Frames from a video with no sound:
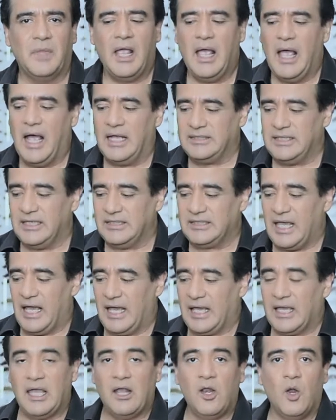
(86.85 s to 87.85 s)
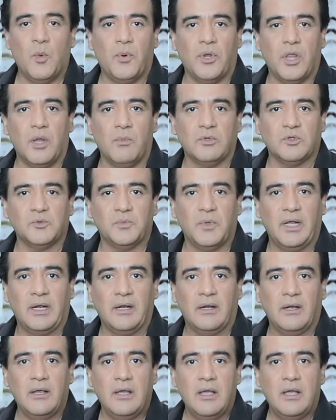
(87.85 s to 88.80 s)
Así es que aquí lo podemos ver.